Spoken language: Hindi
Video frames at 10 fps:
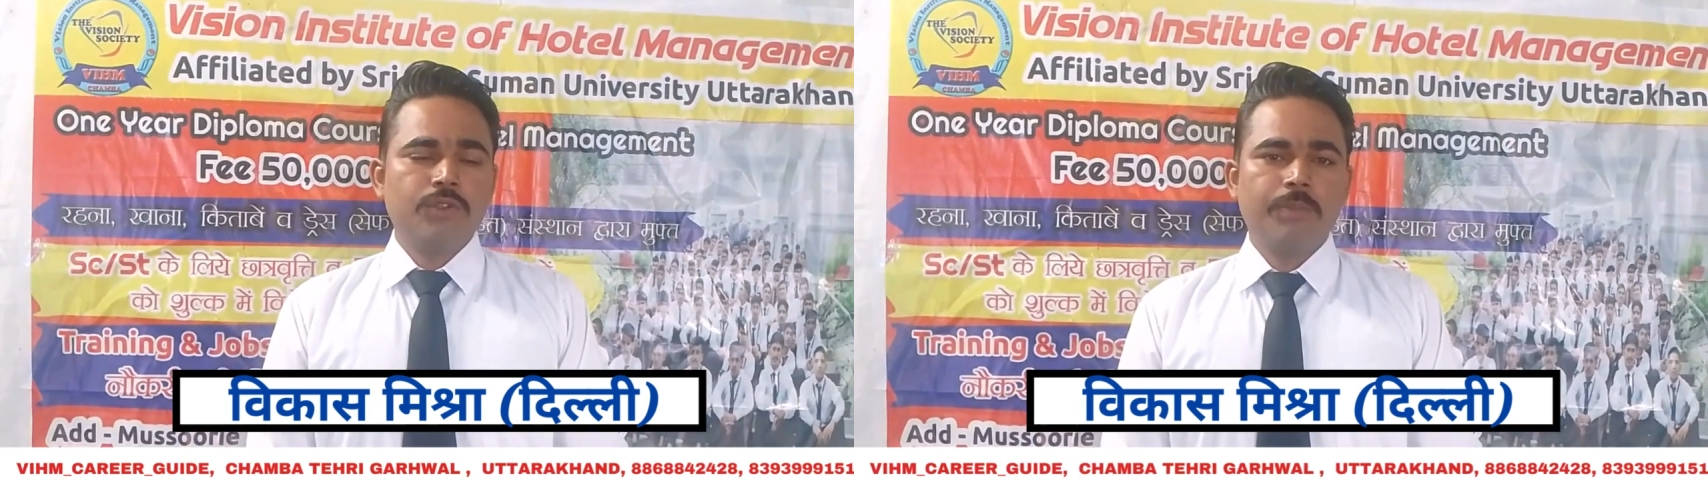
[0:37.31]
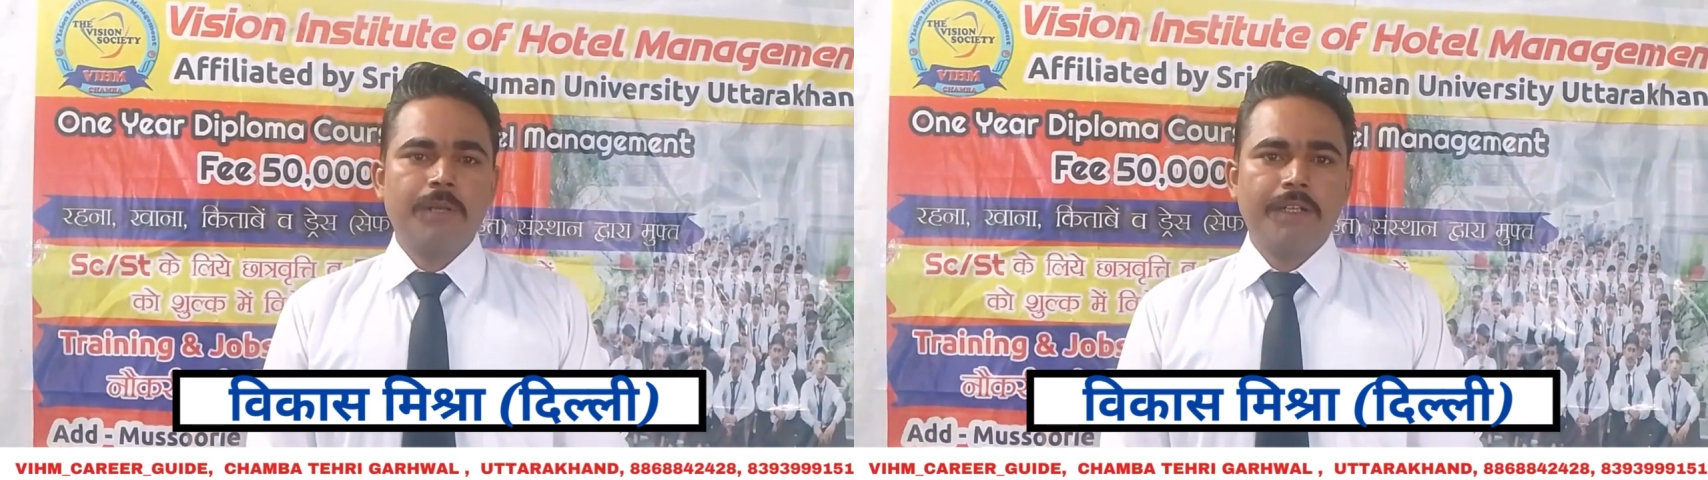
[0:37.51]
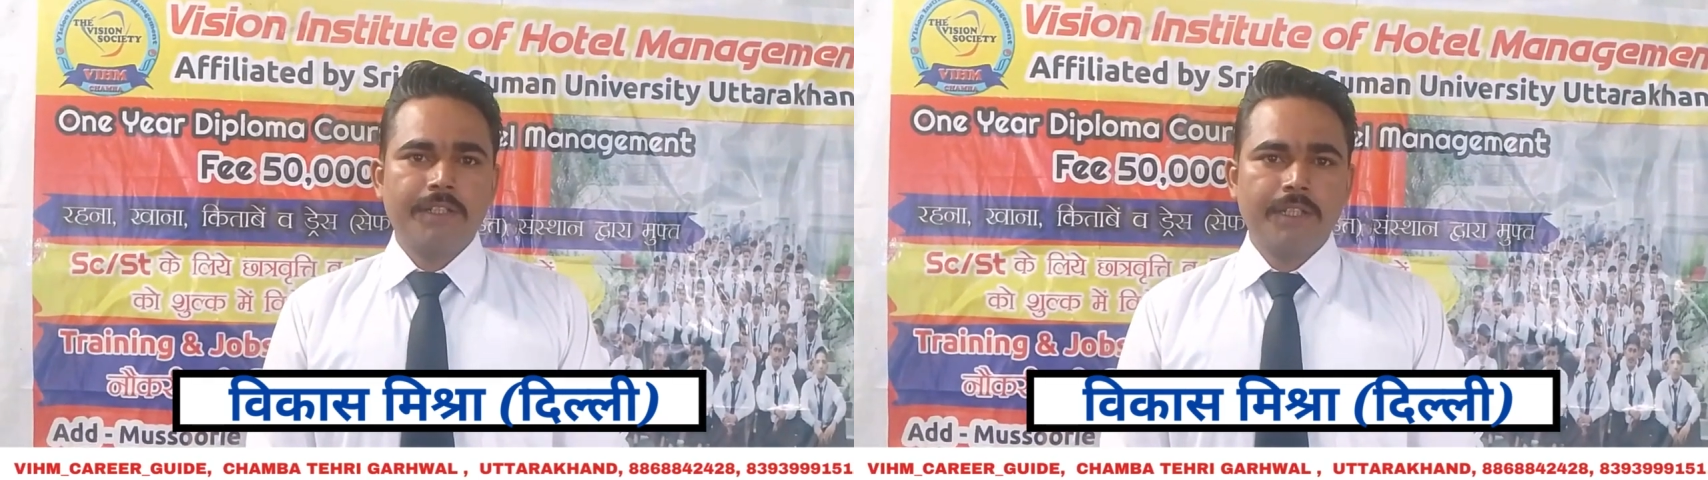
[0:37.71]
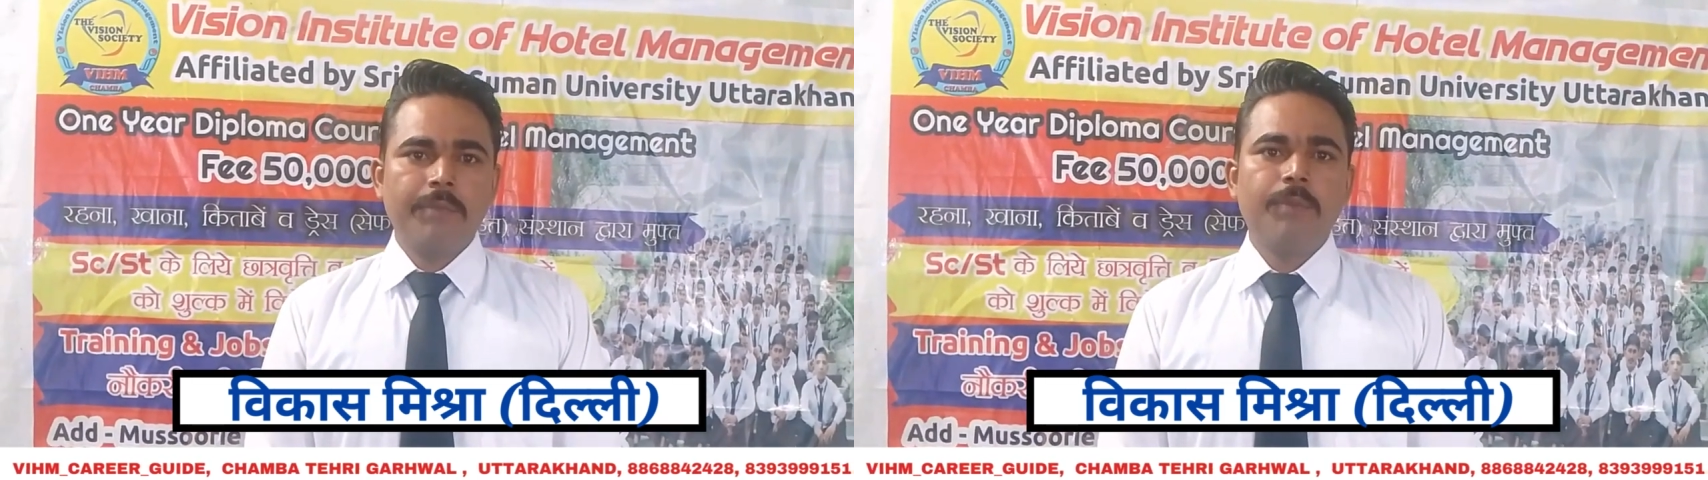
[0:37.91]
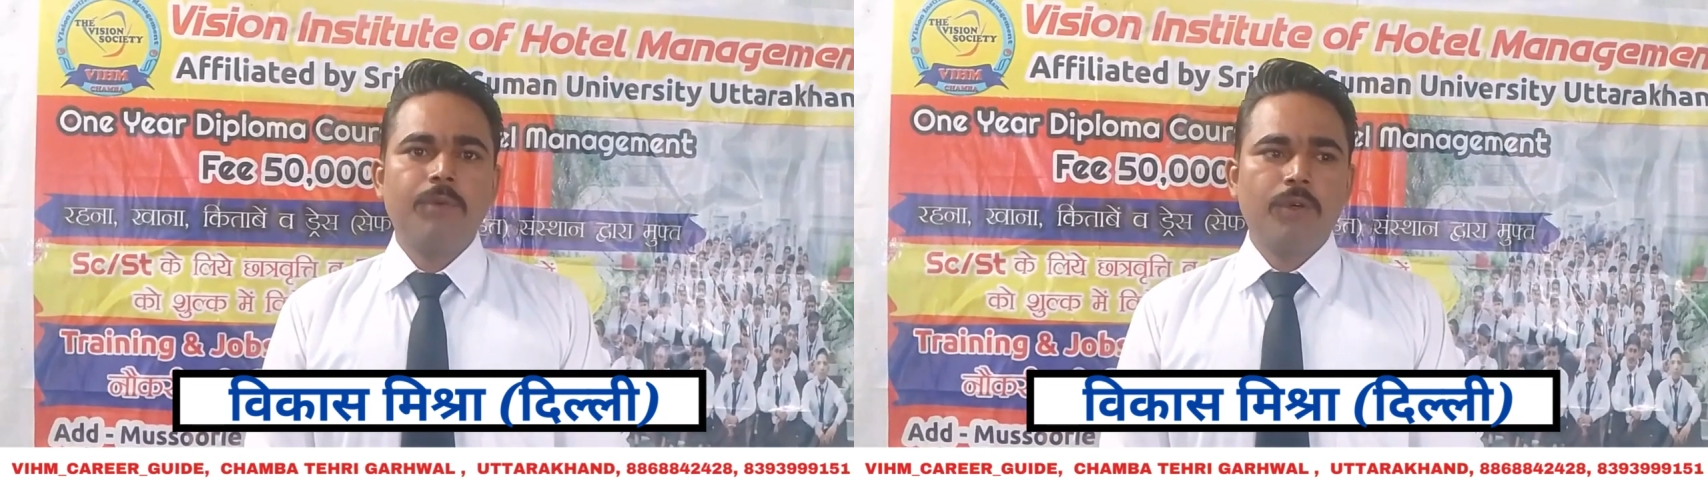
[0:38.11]
यदि
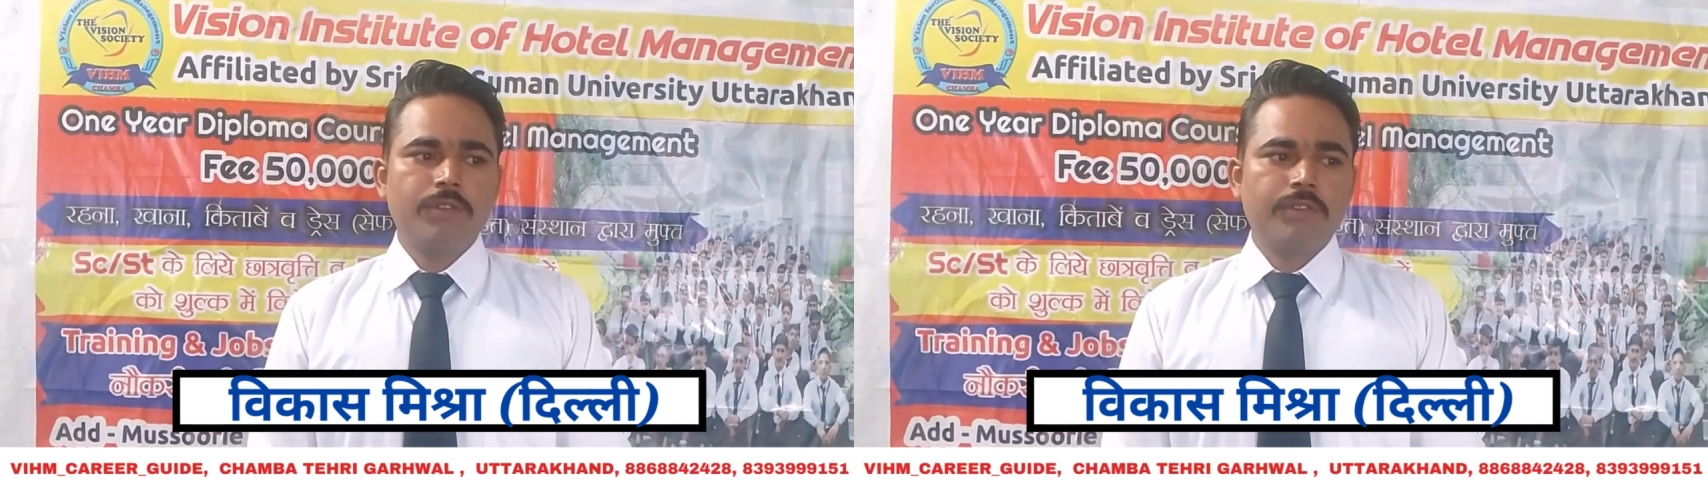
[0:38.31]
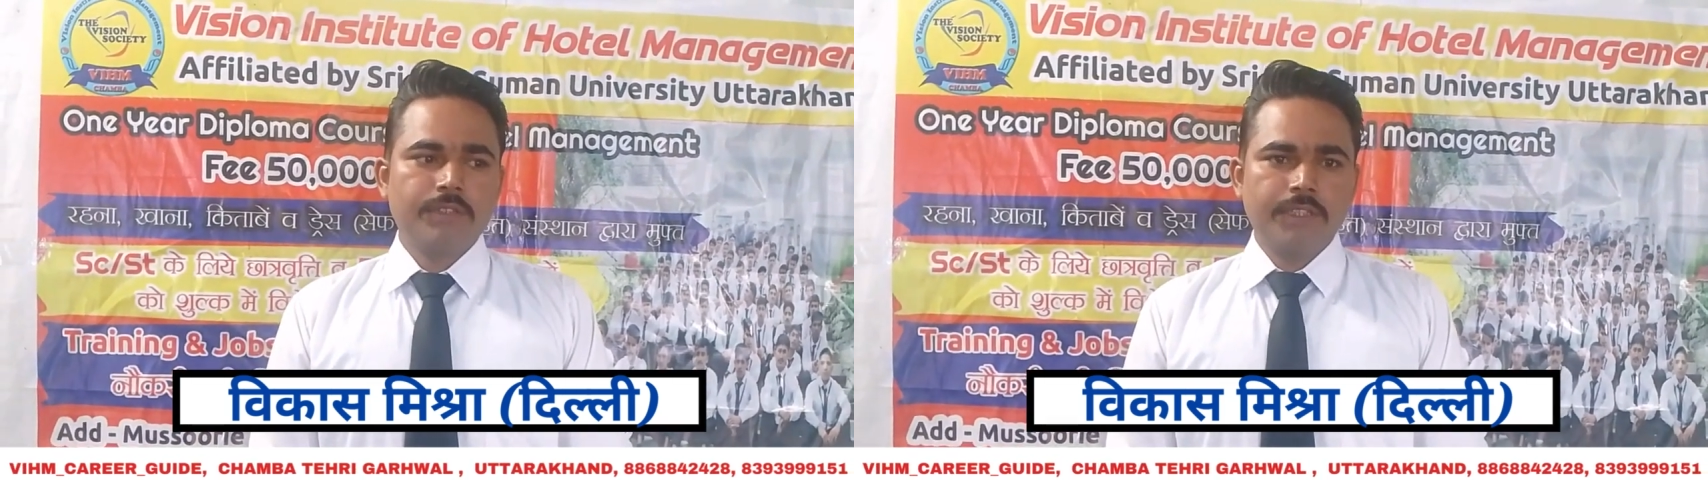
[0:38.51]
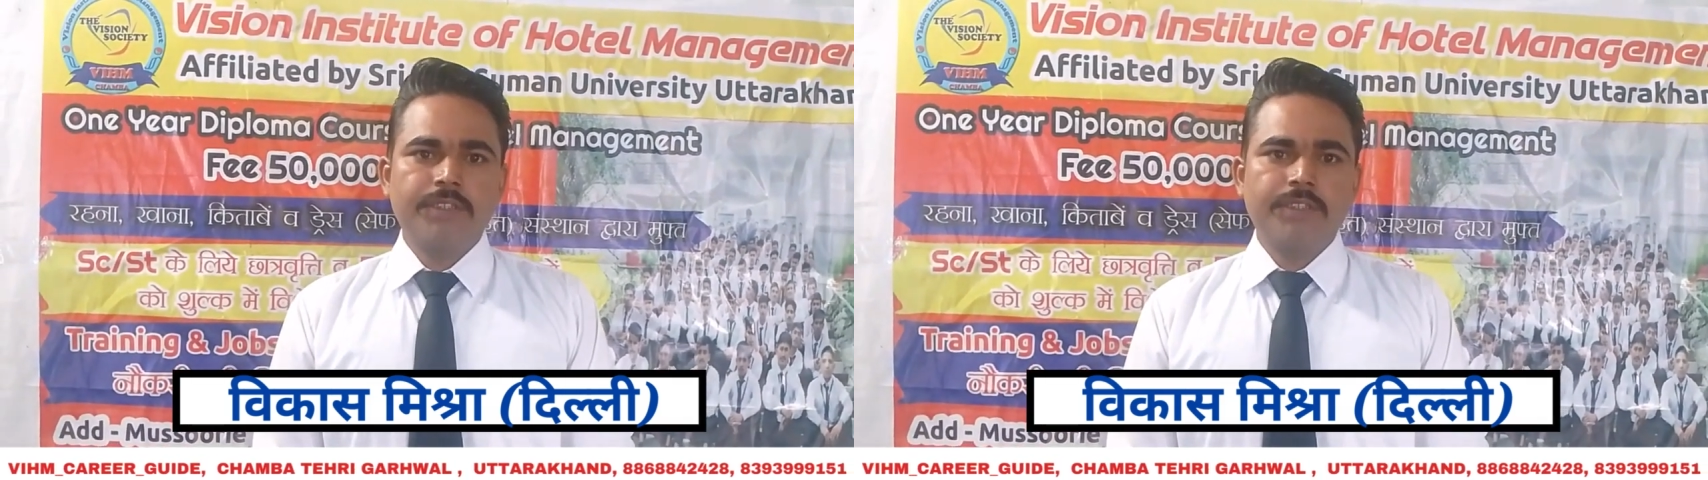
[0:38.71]
प्रैक्टिकल भी बहुत